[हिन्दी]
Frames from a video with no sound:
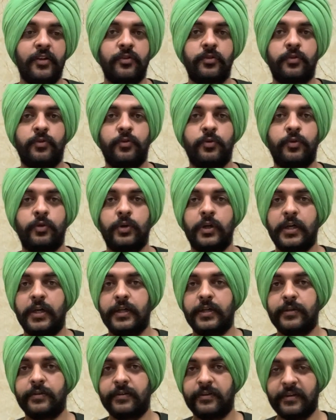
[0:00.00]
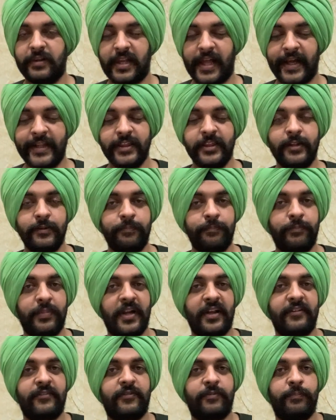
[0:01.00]
तो लेंथ
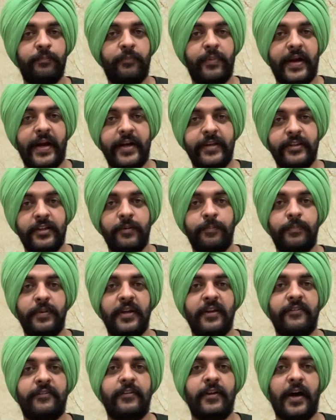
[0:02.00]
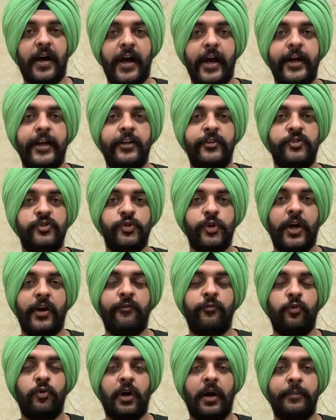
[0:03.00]
प्लस ब्रेथ प्लस हाइट जो है
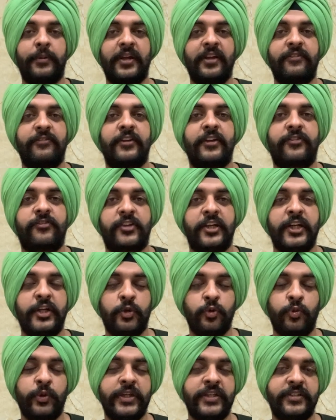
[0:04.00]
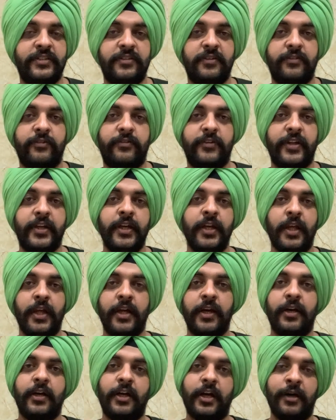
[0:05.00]
वो आपकी 62 इंचेस से
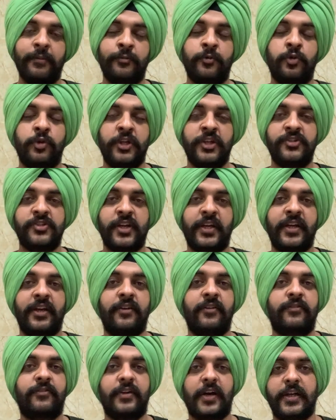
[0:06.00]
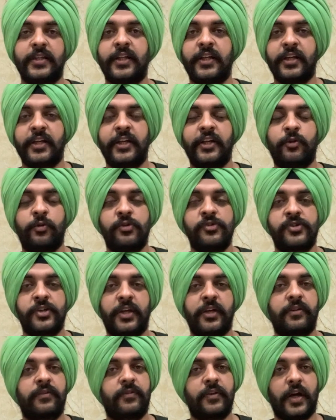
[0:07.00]
कम होनी चाहिए ज्यादा नहीं होनी
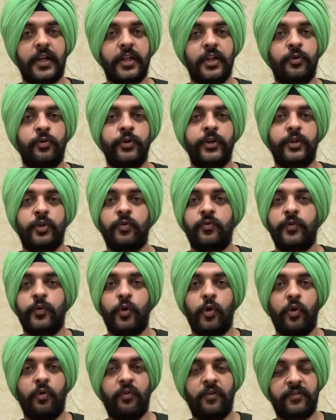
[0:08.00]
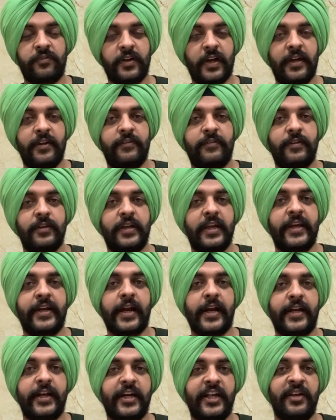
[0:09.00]
चाहिए ज्यादा हुई तो वो ओवरसाइज की
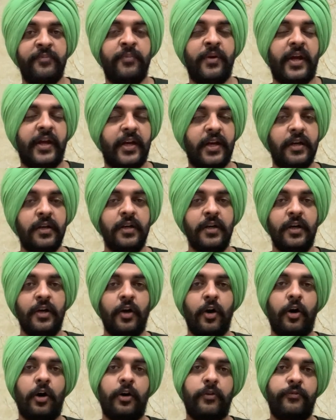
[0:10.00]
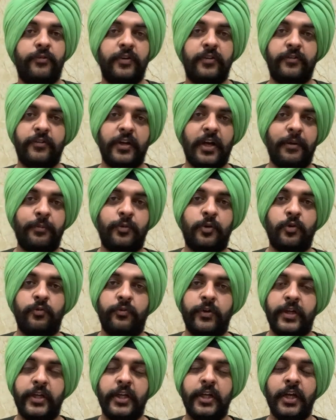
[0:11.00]
कैटेगरी में आएगा और फिर से आपको
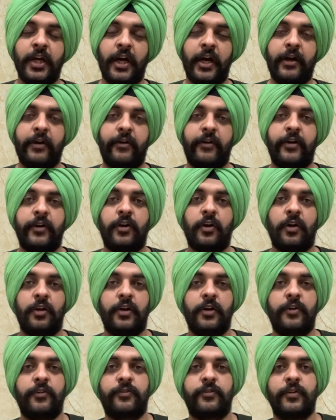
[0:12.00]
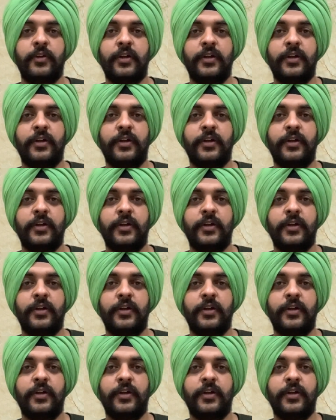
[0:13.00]
वही हंड्रेड डॉलर्स